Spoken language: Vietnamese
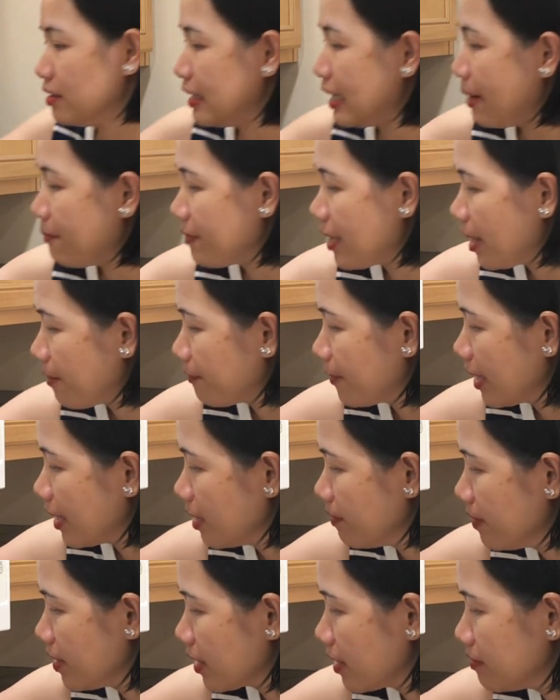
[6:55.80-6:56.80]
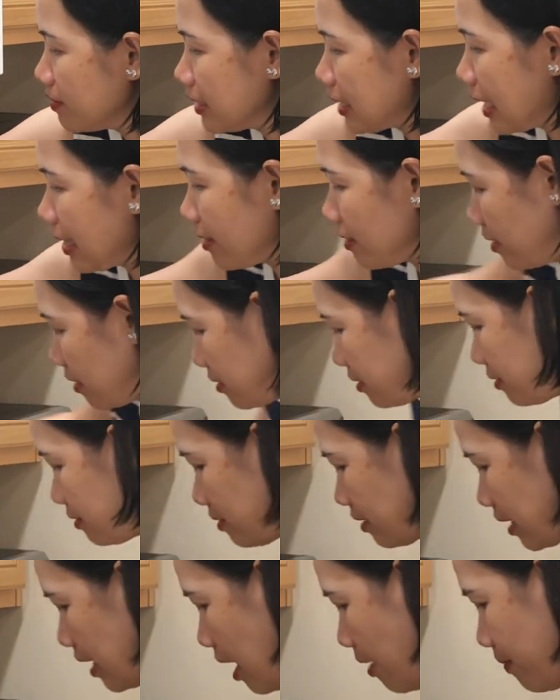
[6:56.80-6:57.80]
dầm dầm ra để mình kiểm tra thử có xương
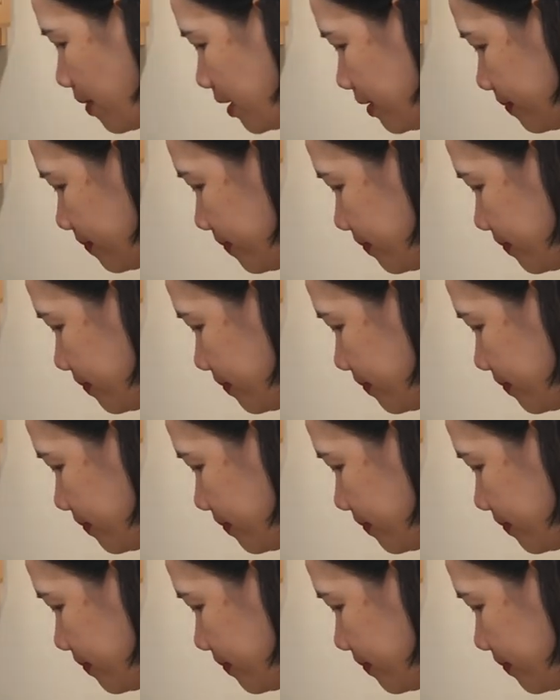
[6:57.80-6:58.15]
hay không á